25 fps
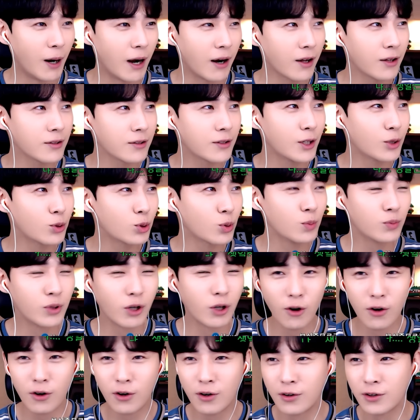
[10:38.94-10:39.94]
말하는 게 좀
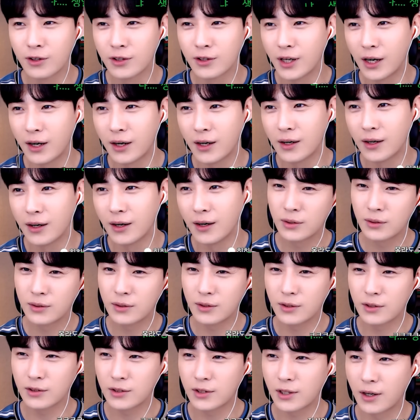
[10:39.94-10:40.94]
영 그냥
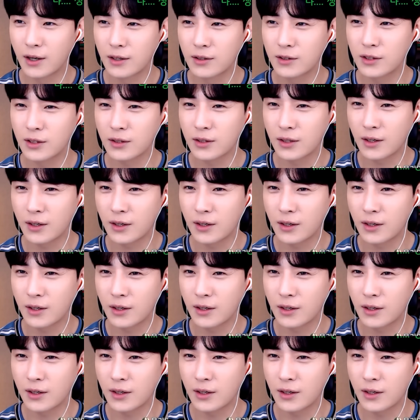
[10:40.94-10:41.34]
연치 않은데